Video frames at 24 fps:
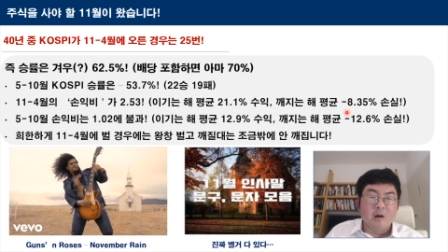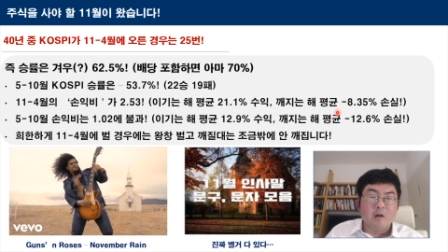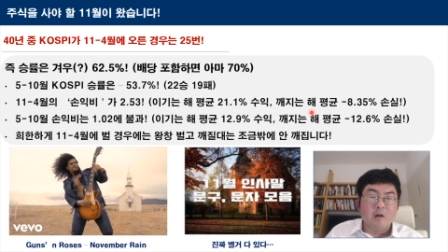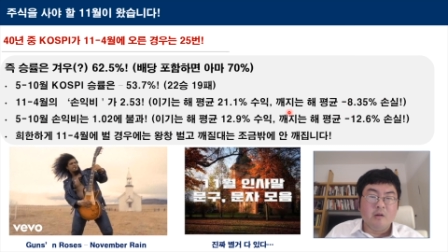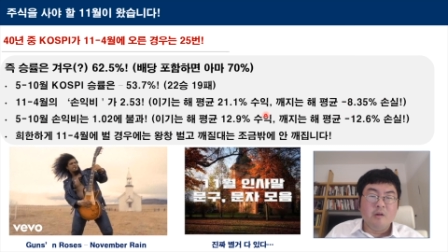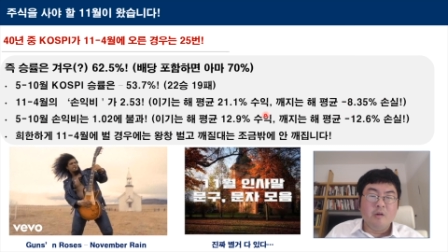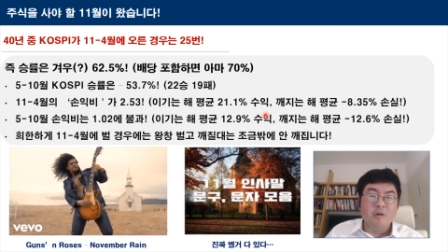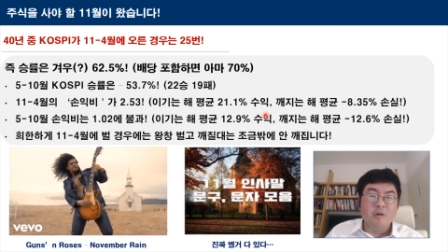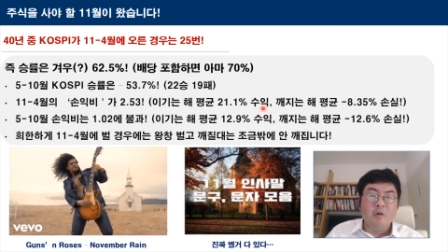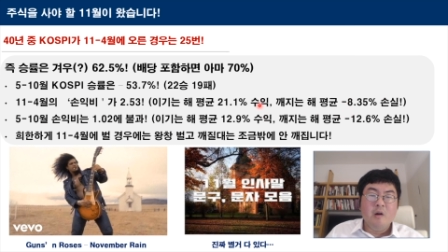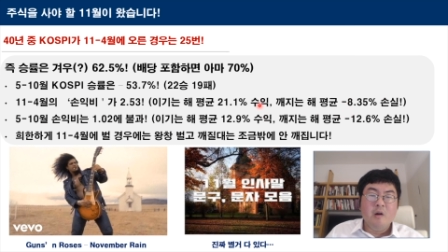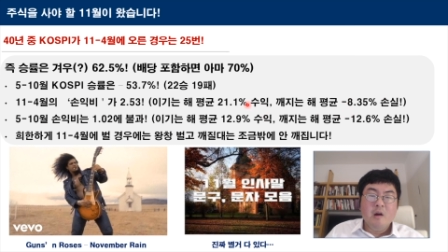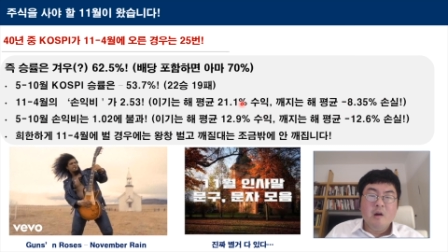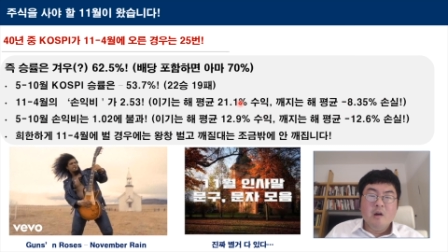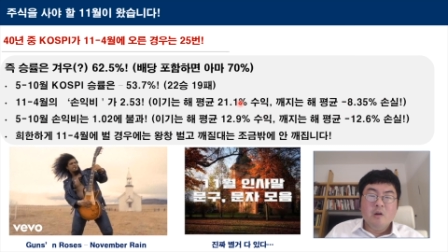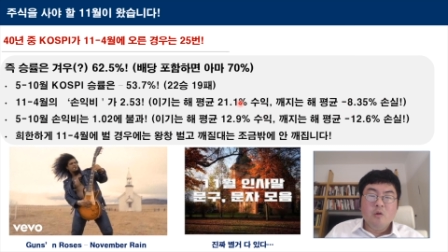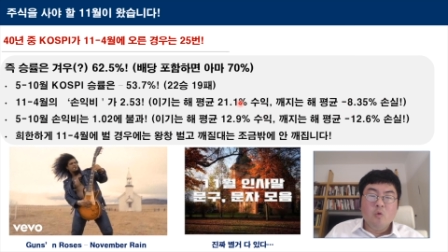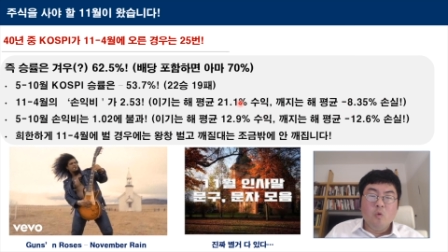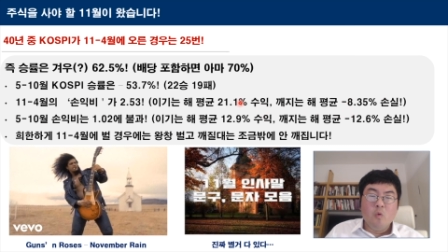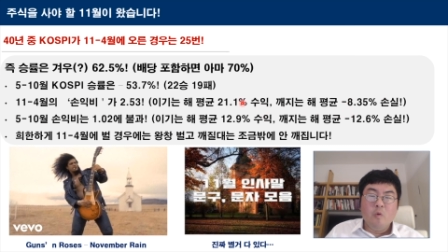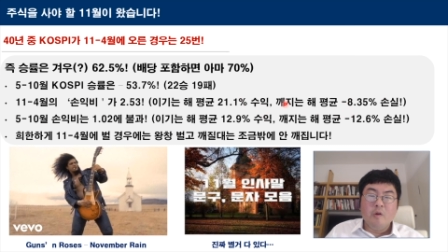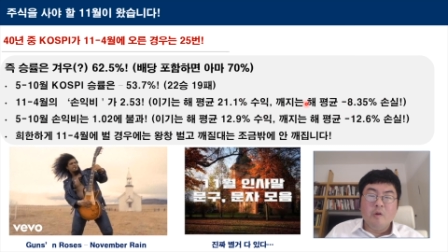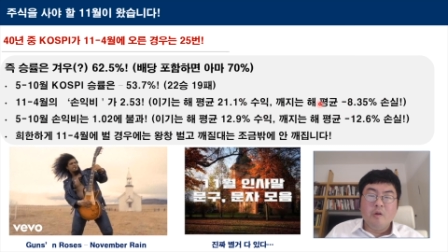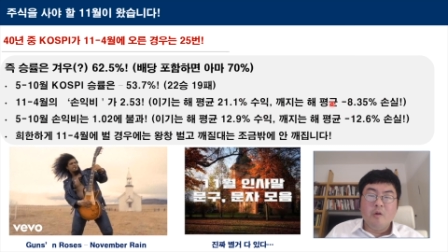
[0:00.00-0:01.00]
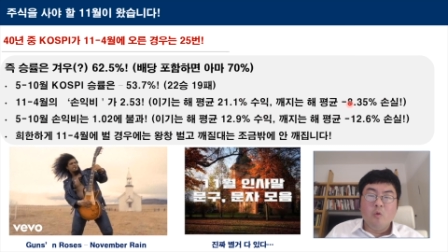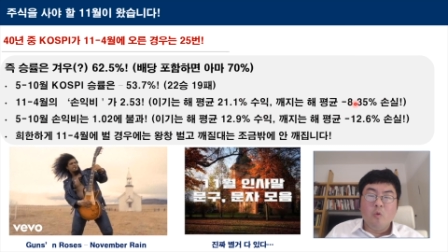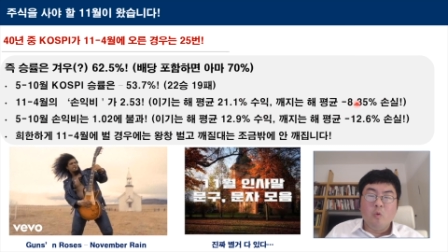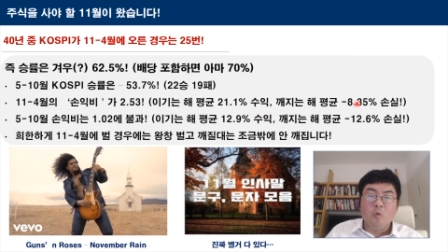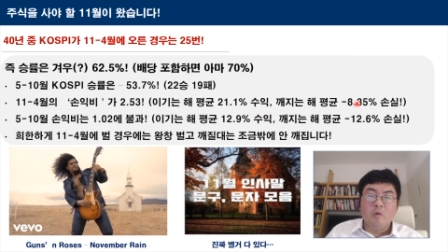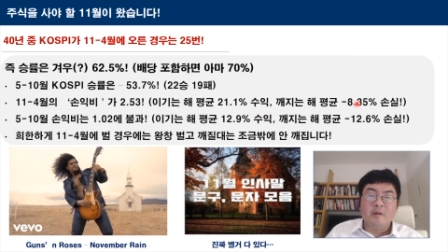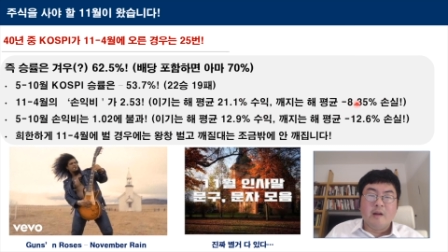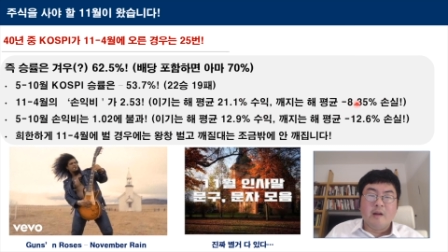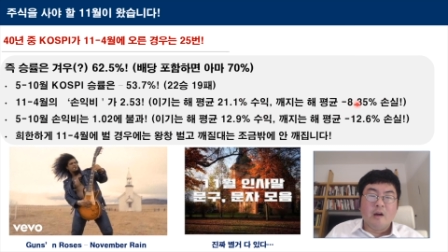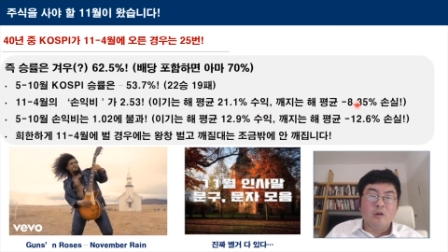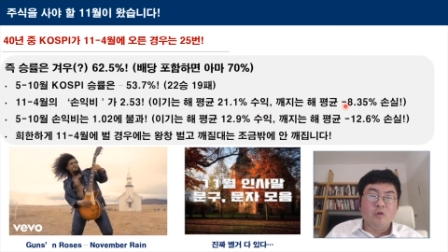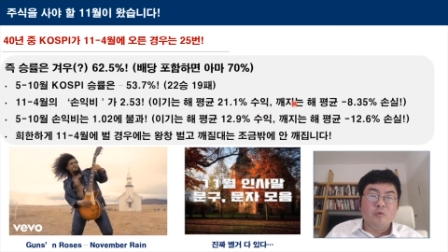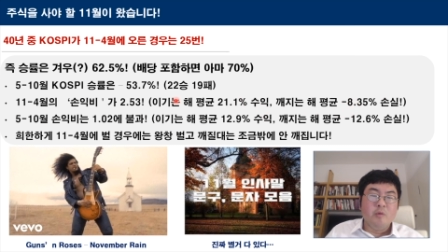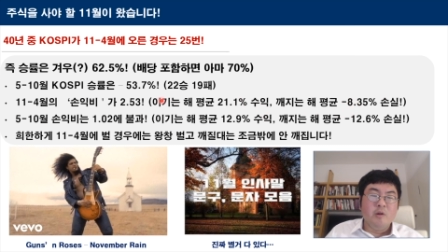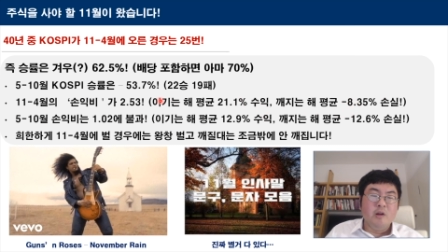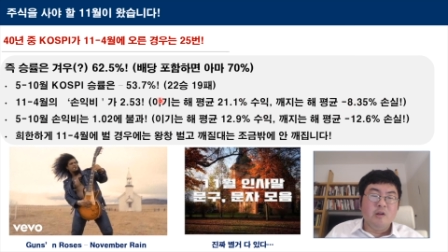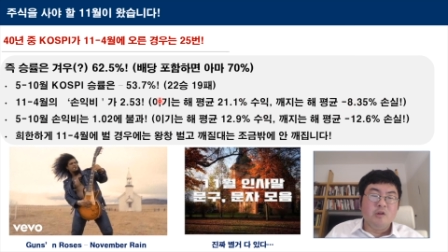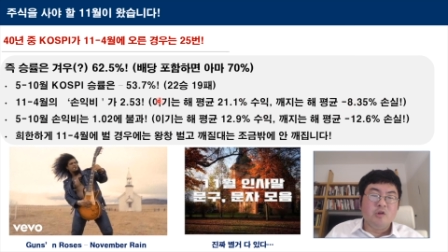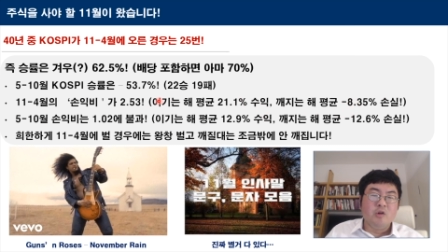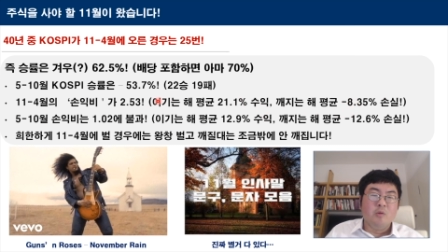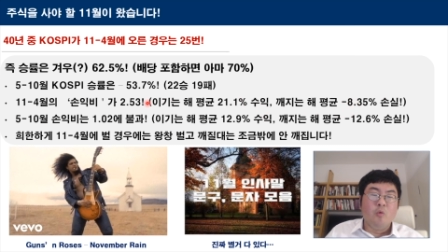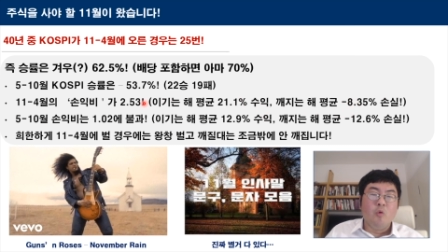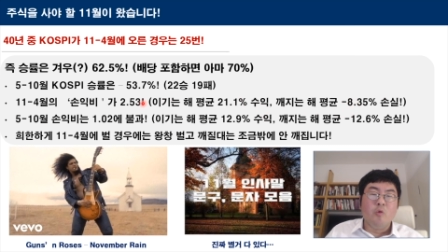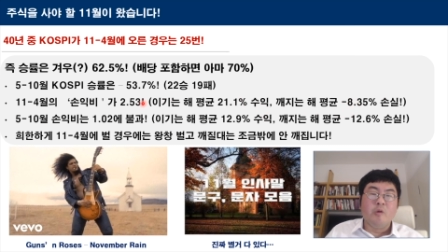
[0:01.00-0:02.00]
그래서 요거에서 요거를 나누면
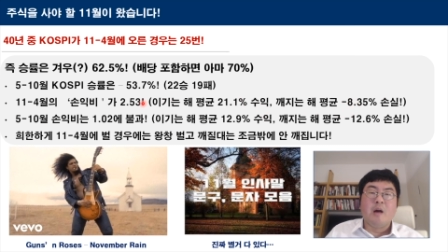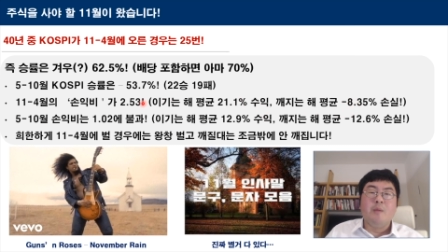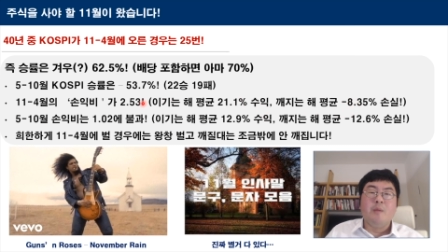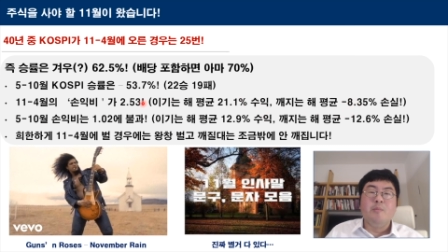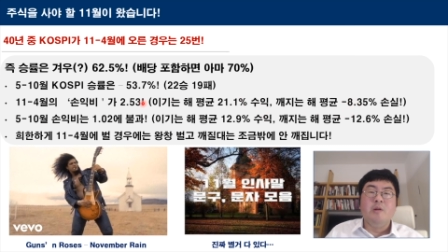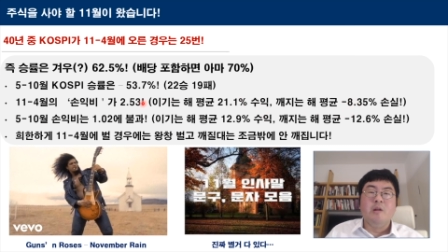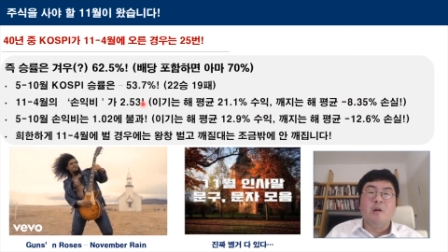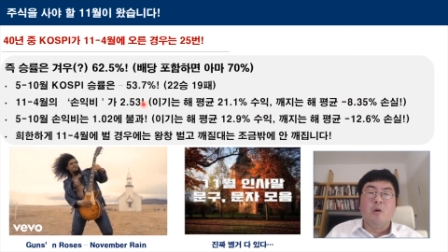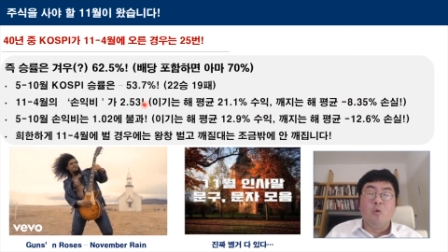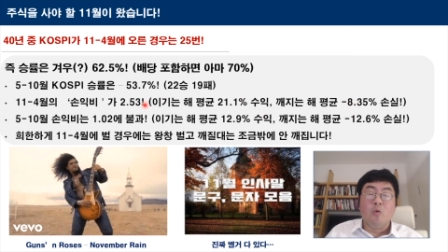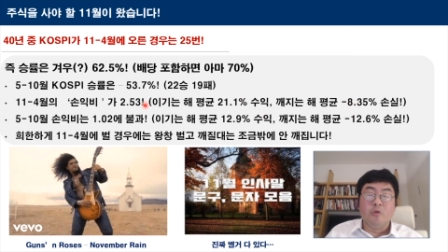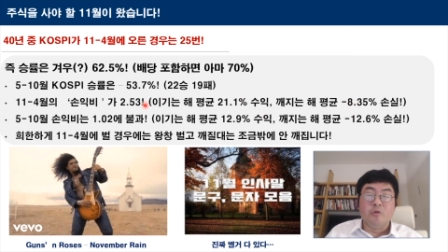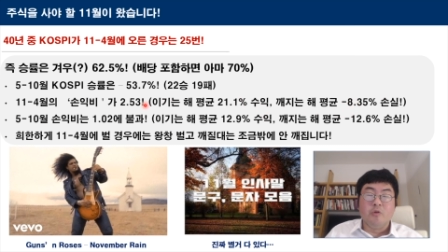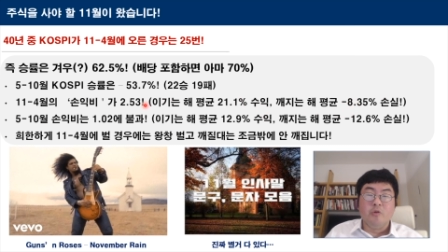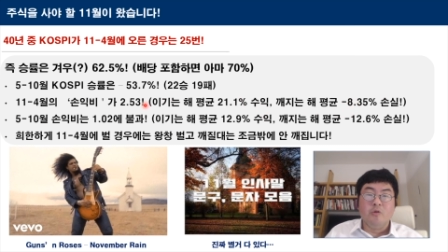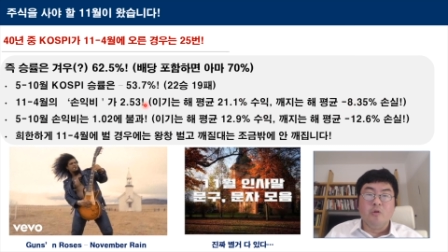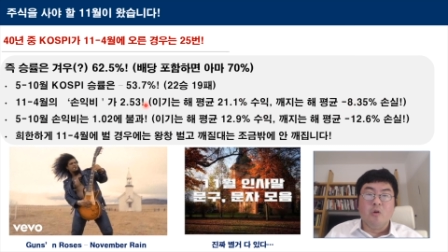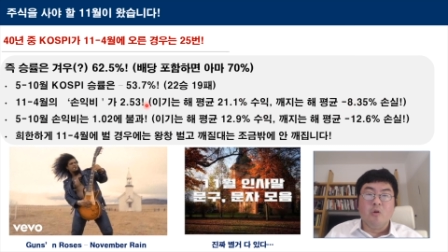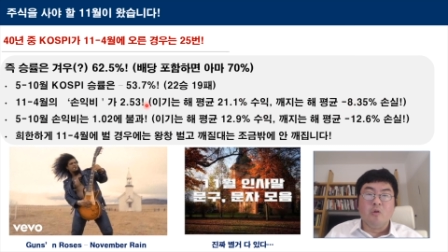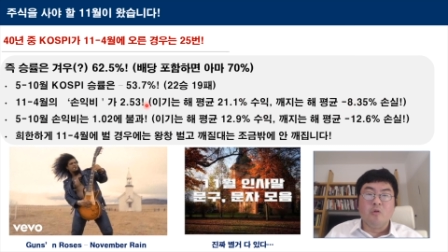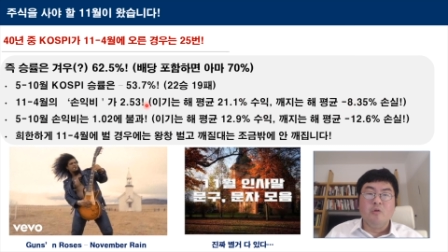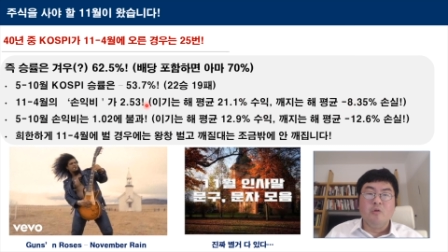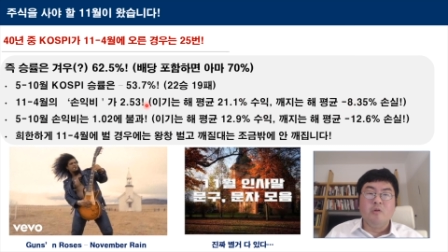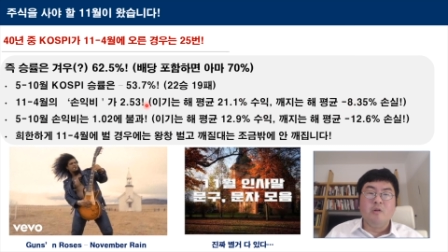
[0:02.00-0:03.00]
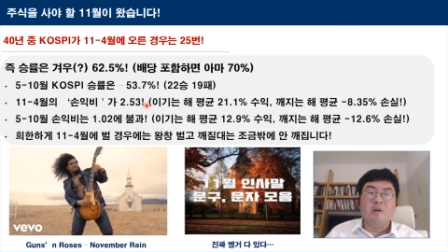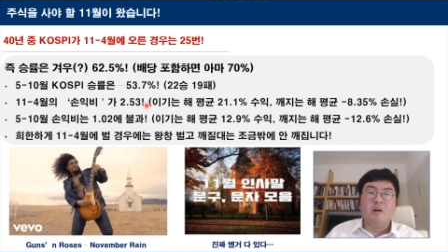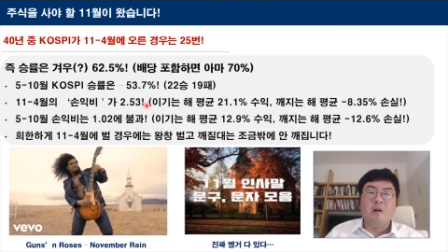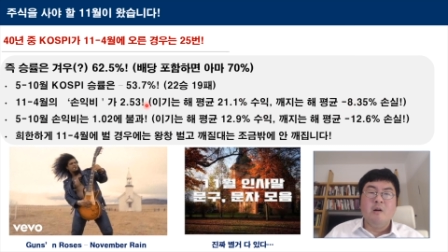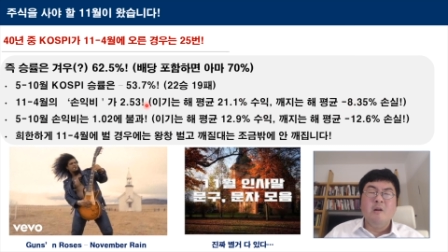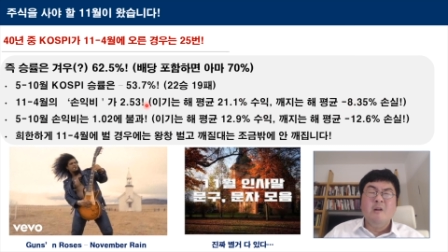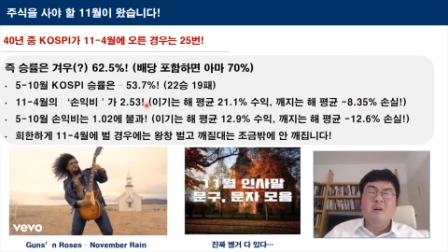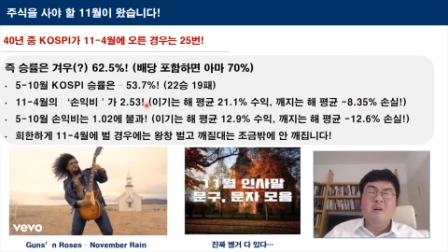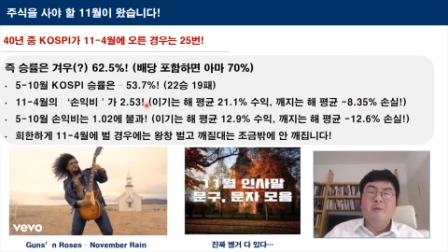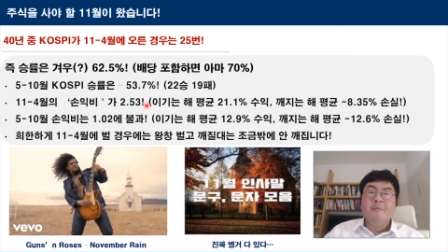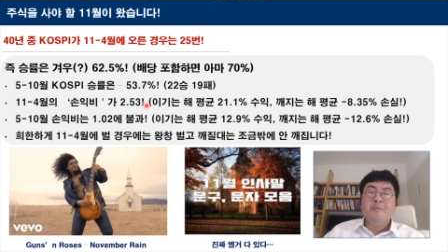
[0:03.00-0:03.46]
2.53이 나오거든요. 그러니까